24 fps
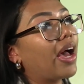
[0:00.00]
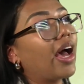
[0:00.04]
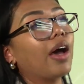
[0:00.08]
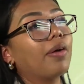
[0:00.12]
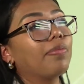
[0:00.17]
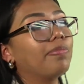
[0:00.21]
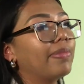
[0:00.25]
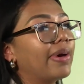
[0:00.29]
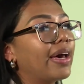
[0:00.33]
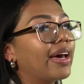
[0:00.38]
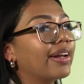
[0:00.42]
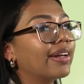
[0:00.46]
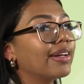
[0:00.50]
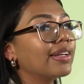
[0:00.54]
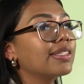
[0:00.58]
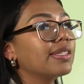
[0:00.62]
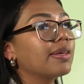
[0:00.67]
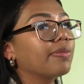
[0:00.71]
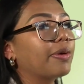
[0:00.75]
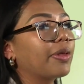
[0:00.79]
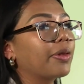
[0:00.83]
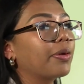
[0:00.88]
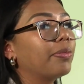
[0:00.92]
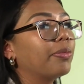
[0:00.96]
Ah, me han
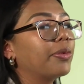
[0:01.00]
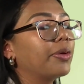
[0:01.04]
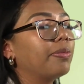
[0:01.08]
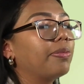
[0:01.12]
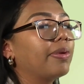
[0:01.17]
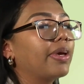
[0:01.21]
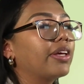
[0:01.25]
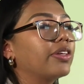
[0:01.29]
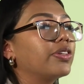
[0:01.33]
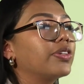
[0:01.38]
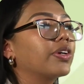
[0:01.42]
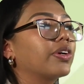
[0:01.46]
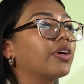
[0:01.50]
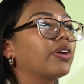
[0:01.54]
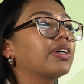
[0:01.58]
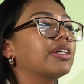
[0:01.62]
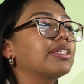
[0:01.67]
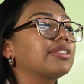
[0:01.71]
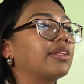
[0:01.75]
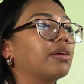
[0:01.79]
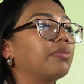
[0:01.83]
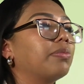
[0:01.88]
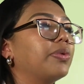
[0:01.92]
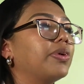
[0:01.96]
recibido muy bien. Yo creo
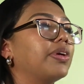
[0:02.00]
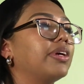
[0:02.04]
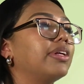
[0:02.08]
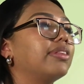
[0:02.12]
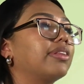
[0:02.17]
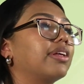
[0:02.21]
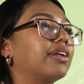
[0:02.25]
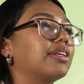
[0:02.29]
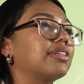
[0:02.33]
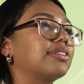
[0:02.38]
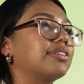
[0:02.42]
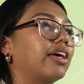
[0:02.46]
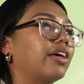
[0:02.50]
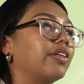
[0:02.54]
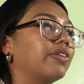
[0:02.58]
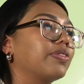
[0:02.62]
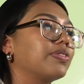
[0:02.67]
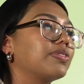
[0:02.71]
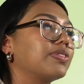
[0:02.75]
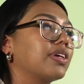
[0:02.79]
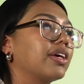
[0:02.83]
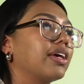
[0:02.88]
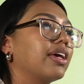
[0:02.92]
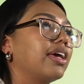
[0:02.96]
que están muy
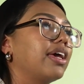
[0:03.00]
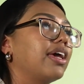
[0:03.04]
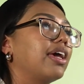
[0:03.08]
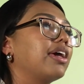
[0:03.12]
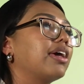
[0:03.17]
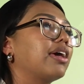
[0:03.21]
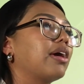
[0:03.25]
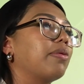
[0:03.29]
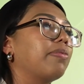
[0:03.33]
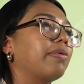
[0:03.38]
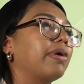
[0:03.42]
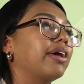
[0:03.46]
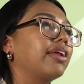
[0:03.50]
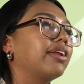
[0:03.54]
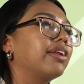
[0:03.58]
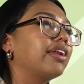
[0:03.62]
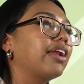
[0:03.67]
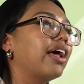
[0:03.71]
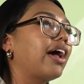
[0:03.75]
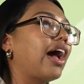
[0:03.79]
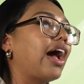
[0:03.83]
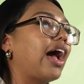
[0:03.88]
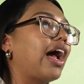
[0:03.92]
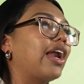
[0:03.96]
interesados en que
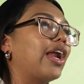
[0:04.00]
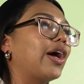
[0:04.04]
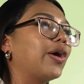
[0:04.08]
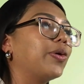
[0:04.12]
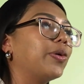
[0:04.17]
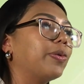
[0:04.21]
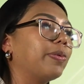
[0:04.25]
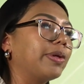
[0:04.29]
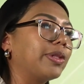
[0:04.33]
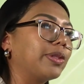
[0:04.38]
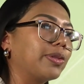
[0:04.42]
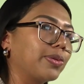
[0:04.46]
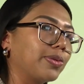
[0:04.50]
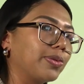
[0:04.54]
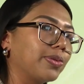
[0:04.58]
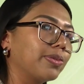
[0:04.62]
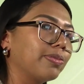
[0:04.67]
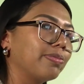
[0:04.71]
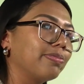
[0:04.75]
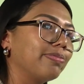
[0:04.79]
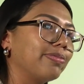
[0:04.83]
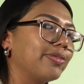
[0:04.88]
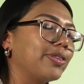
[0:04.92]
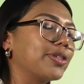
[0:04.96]
ven a la
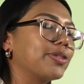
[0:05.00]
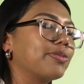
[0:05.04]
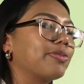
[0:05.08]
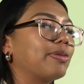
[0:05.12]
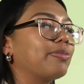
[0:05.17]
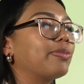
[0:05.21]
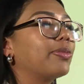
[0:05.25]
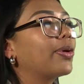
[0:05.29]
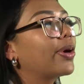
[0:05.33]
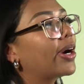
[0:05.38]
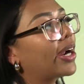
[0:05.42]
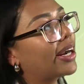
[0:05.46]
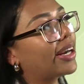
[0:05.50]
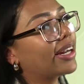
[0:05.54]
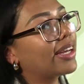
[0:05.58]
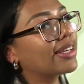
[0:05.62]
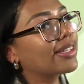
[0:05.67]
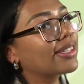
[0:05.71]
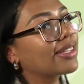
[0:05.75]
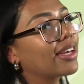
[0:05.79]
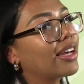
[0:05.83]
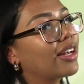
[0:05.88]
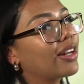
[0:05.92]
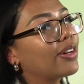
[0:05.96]
juventud, nos ven
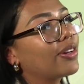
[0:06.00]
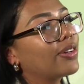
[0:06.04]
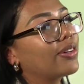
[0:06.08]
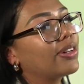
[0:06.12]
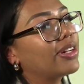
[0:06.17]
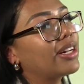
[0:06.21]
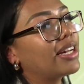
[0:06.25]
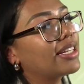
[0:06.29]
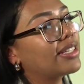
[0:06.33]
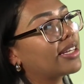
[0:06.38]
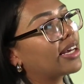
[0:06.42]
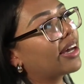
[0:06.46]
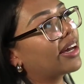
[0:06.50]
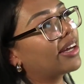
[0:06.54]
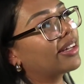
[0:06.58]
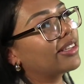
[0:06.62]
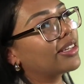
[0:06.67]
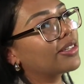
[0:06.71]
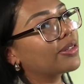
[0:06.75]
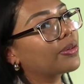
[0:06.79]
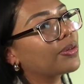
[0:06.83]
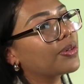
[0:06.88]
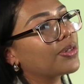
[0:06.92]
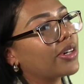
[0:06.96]
mujeres. Les
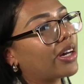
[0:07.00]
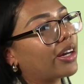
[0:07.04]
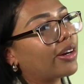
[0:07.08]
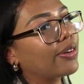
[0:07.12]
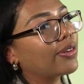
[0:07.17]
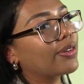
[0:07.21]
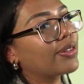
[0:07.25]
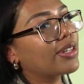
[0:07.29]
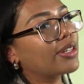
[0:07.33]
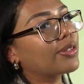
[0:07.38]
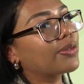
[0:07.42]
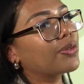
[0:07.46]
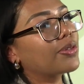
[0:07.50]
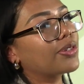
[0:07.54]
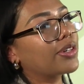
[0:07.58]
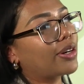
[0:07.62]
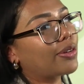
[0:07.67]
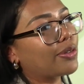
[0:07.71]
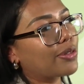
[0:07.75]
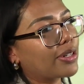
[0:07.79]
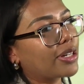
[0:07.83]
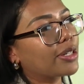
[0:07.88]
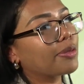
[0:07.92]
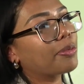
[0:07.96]
encanta escucharnos y
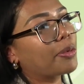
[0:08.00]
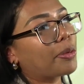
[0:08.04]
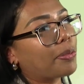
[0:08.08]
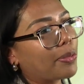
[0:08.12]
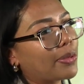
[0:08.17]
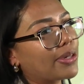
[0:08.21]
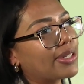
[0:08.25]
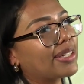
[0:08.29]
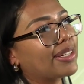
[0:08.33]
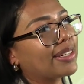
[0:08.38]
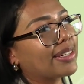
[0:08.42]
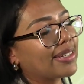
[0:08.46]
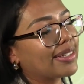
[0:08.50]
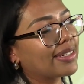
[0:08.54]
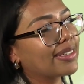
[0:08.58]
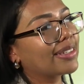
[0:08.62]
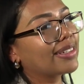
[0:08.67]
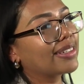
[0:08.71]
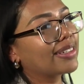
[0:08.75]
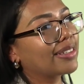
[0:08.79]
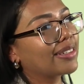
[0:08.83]
escuchar nuestras propuestas.